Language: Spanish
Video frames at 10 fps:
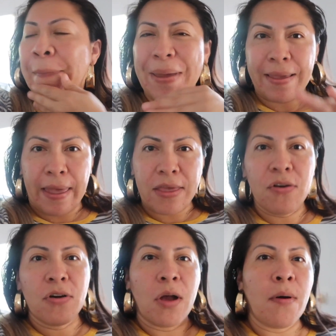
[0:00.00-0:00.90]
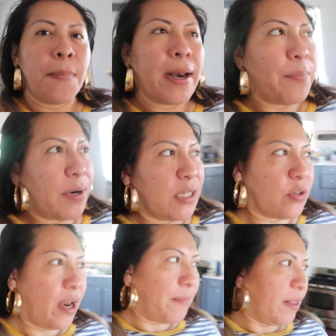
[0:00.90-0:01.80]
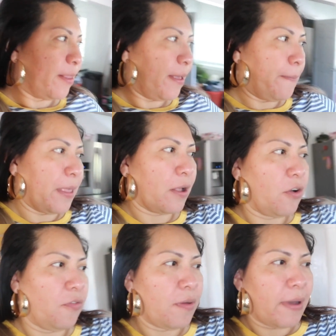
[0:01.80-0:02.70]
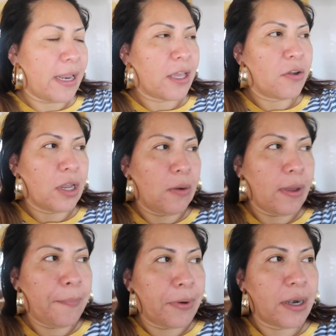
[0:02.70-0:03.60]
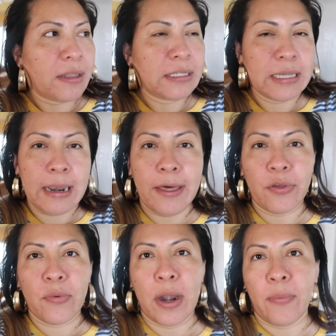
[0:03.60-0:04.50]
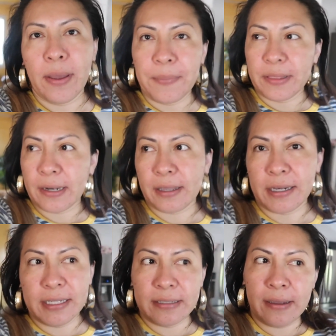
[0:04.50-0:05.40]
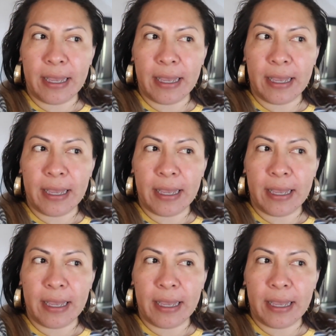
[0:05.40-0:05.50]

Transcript: pequeño como para poner solamente mi coffee bar y creo que lo voy a poner de ese lado, igual lo voy a pintar de gris.